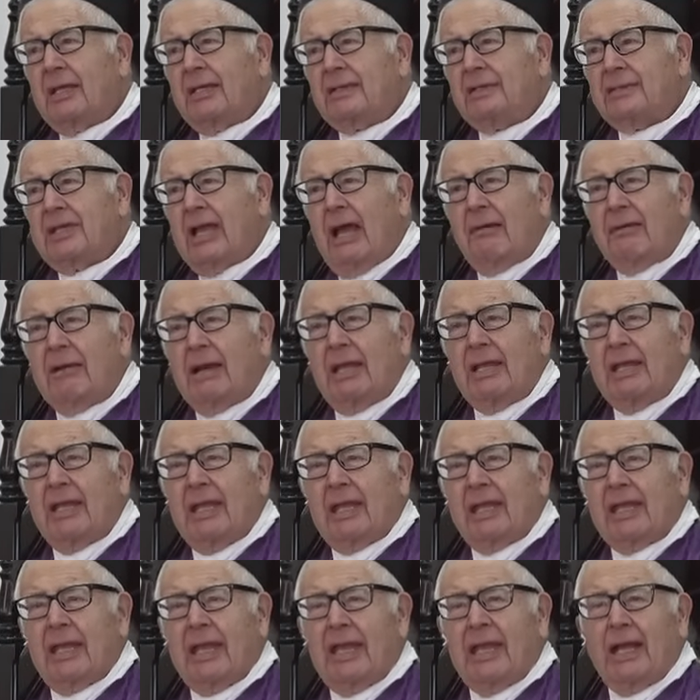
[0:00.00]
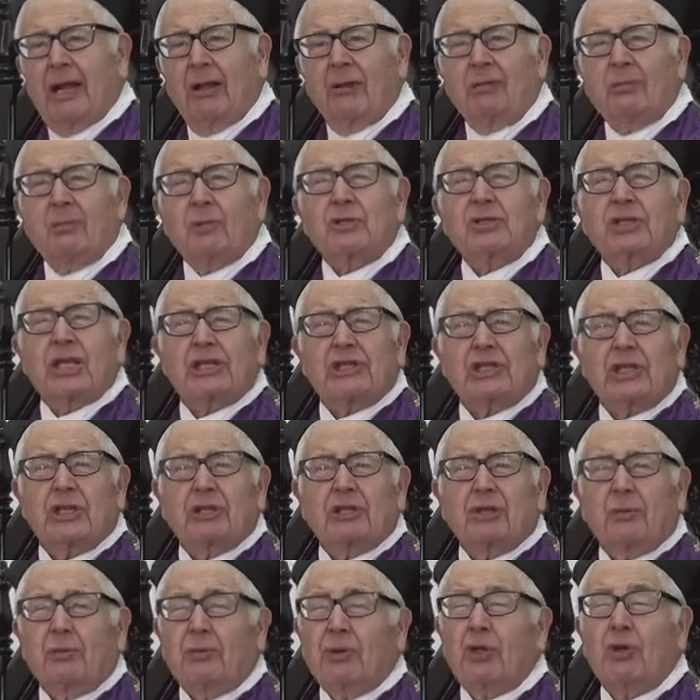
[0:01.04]
se habla de que era un
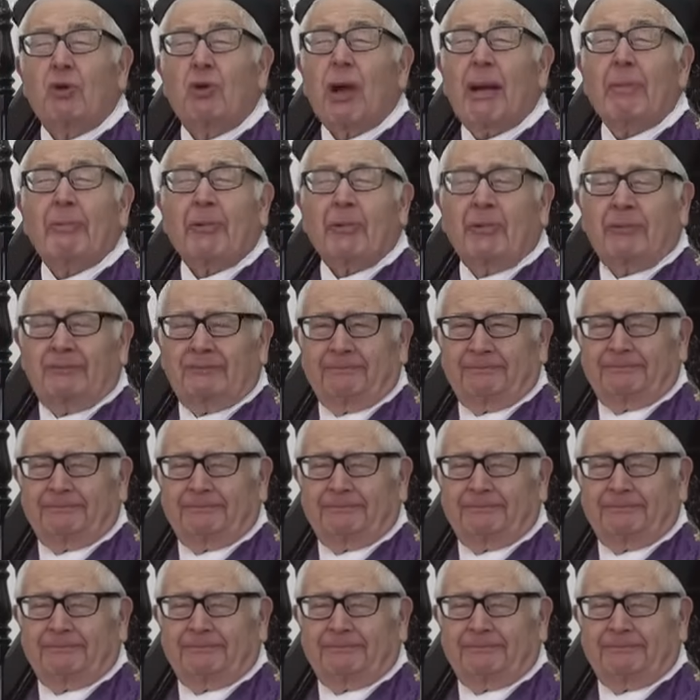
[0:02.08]
muchachito muy guapo